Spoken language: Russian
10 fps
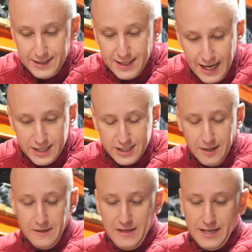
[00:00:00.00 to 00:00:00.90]

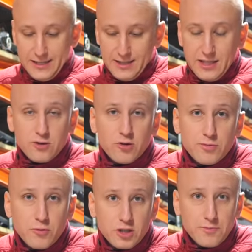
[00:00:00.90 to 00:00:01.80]
Также этот
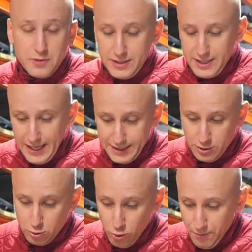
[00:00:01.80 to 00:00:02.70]
насос может подтекать
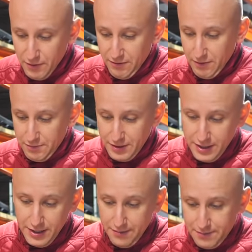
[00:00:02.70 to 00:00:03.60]
топливом
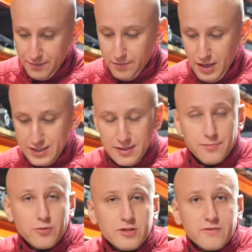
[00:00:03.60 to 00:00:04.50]
и
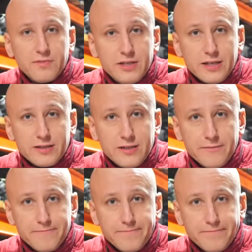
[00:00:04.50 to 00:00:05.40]
маслом по своим секциям.